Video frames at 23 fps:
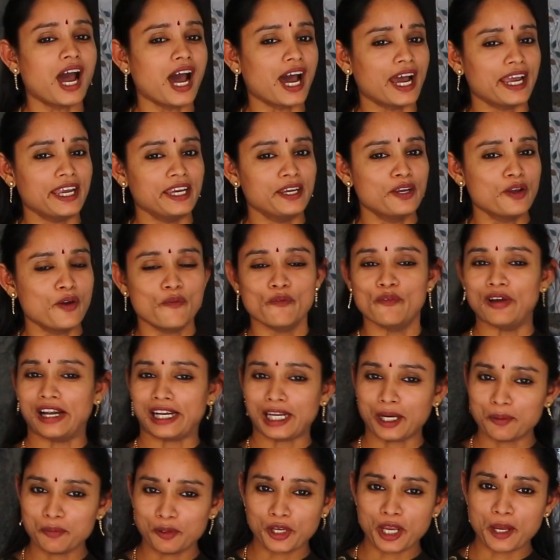హాయ్
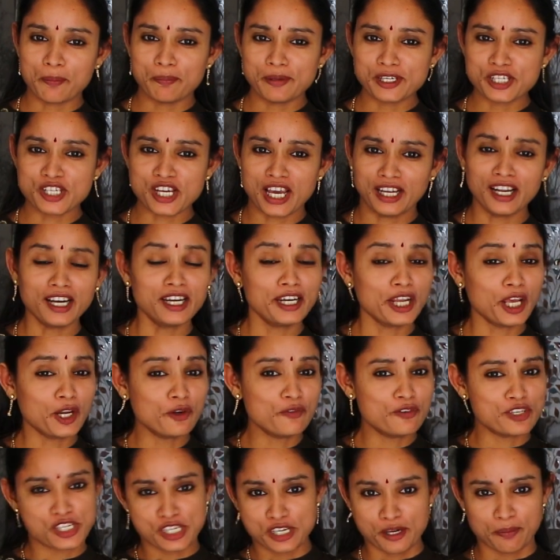వెల్కమ్ టు ఏపీ ఛానల్ నేను
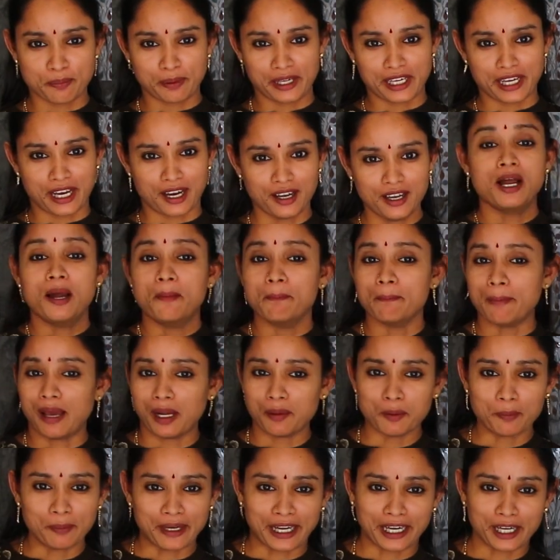విష్ణుప్రియ మనం
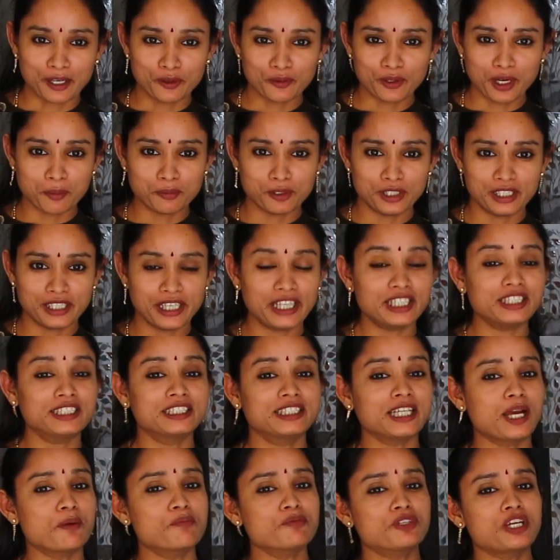ఇప్పుడు ఎక్కడ ఉన్నాము అంటే
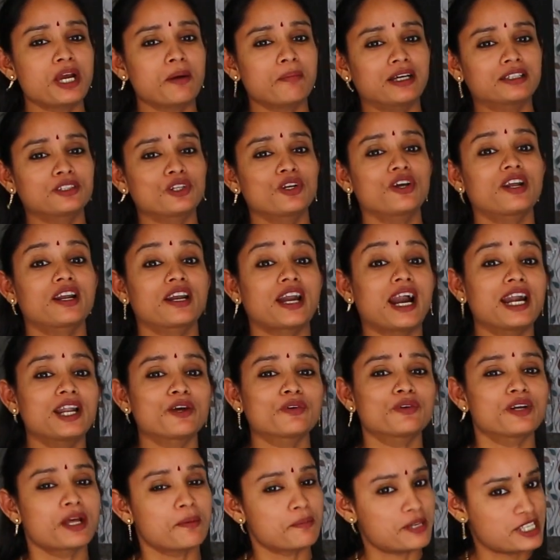శంషాబాద్లో
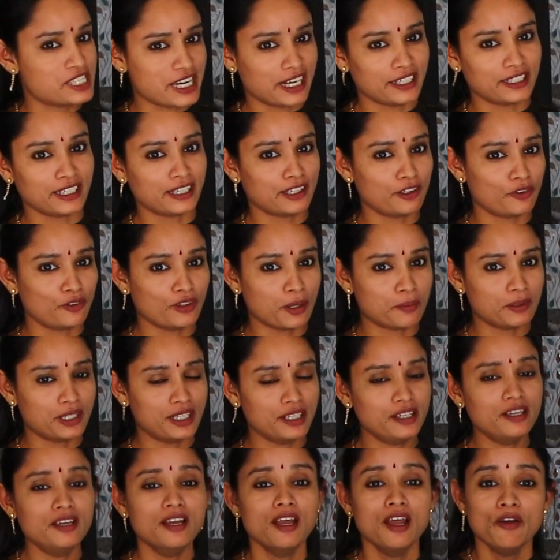రాళ్లగూడ బస్టాండ్ దగ్గర
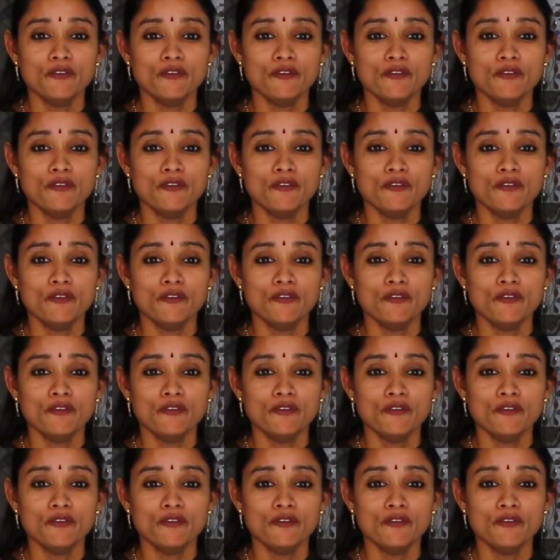ఉన్నామండి